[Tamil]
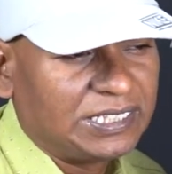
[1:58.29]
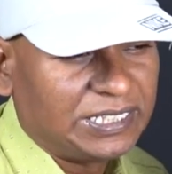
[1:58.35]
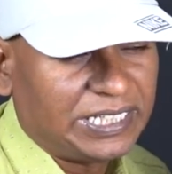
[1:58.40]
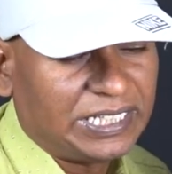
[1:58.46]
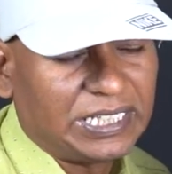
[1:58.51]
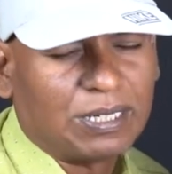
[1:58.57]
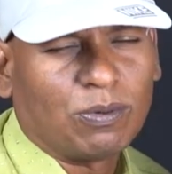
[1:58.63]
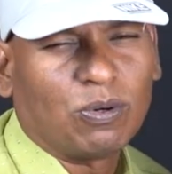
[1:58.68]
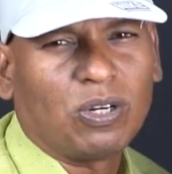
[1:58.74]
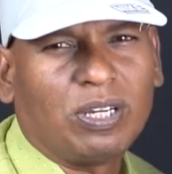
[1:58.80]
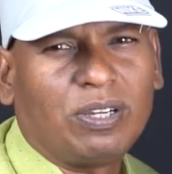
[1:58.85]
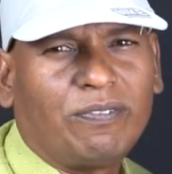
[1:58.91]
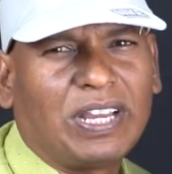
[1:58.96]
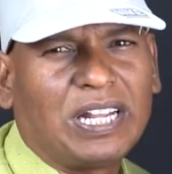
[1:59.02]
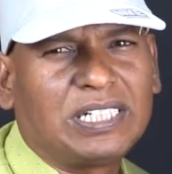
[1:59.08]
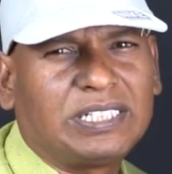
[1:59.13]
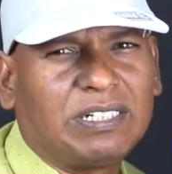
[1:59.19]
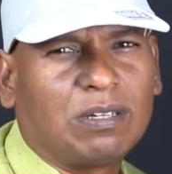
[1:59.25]
இந்த ஒரு
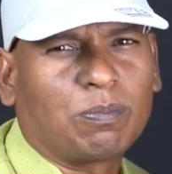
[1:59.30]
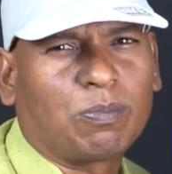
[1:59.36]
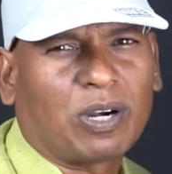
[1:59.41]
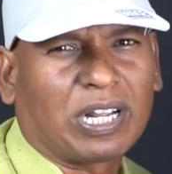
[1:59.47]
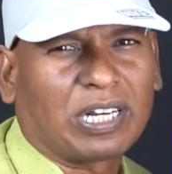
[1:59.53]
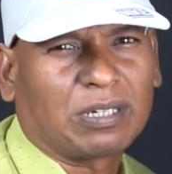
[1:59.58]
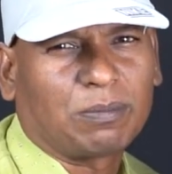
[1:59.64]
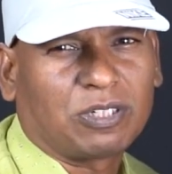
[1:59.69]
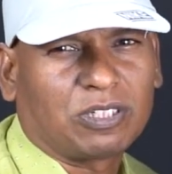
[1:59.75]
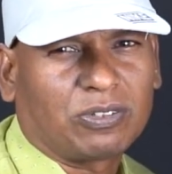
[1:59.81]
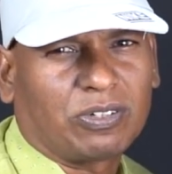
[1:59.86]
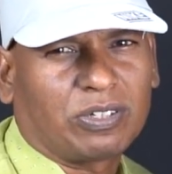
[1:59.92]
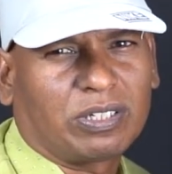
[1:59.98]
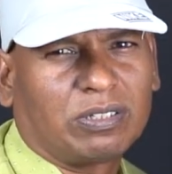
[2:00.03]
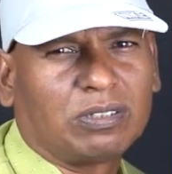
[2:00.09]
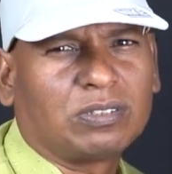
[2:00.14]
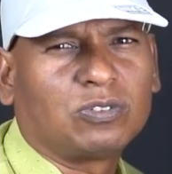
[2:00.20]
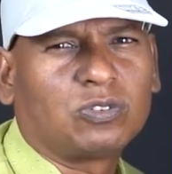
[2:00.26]
வேல்சிவை ப்ராடக்ட்டை பொறுத்த
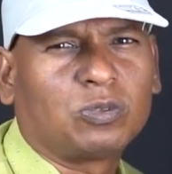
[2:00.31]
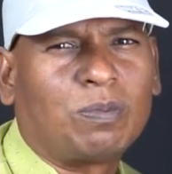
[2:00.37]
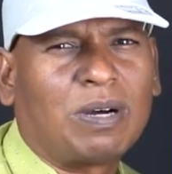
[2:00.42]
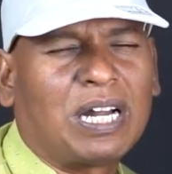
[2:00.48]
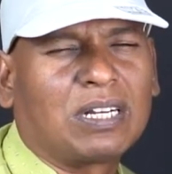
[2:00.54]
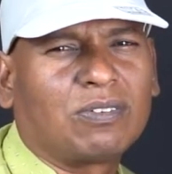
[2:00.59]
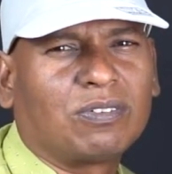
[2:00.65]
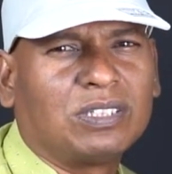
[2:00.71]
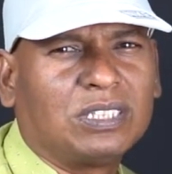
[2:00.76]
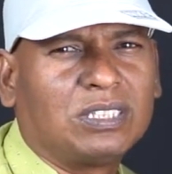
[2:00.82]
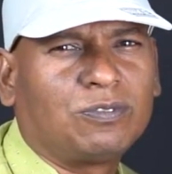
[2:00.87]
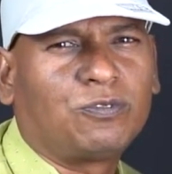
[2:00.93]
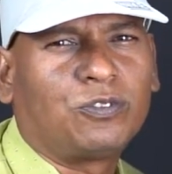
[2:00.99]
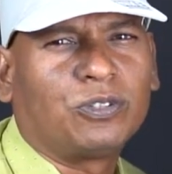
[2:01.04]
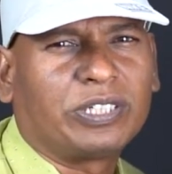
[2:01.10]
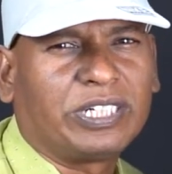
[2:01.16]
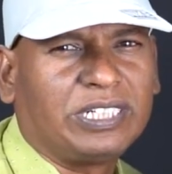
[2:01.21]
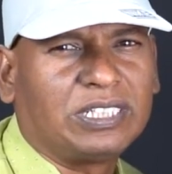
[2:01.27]
வரைக்கும் ஸ்மார்ட் வந்து
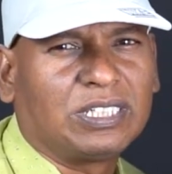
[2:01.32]
ஃபோர்டீன்